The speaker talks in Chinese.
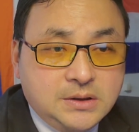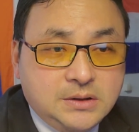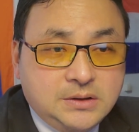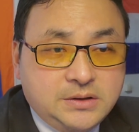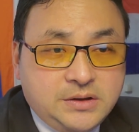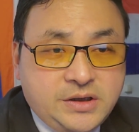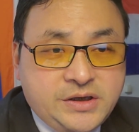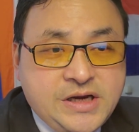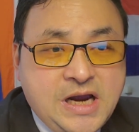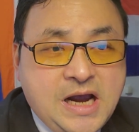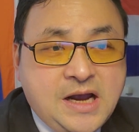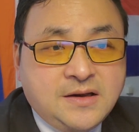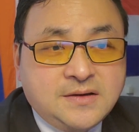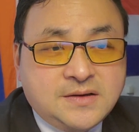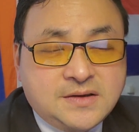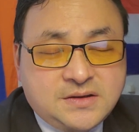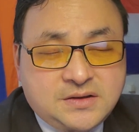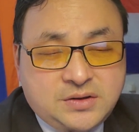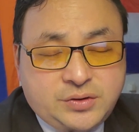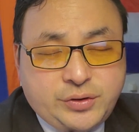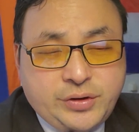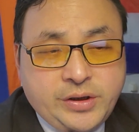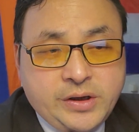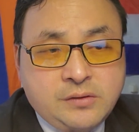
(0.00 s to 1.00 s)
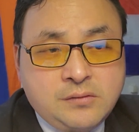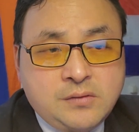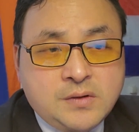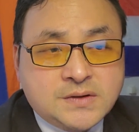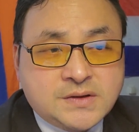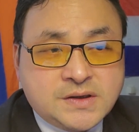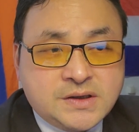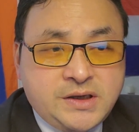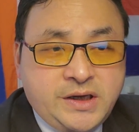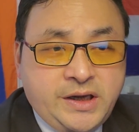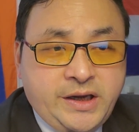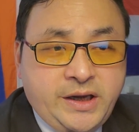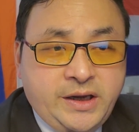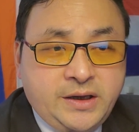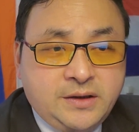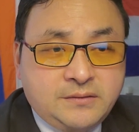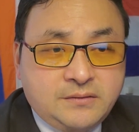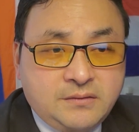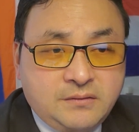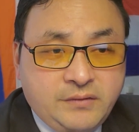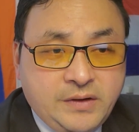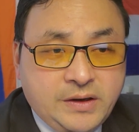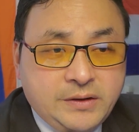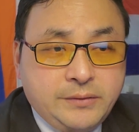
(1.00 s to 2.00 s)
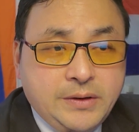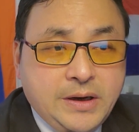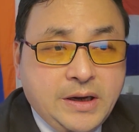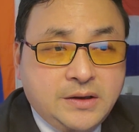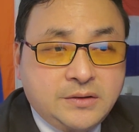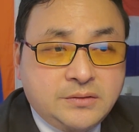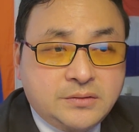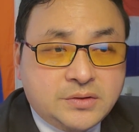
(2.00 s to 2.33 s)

人家全国政协委员、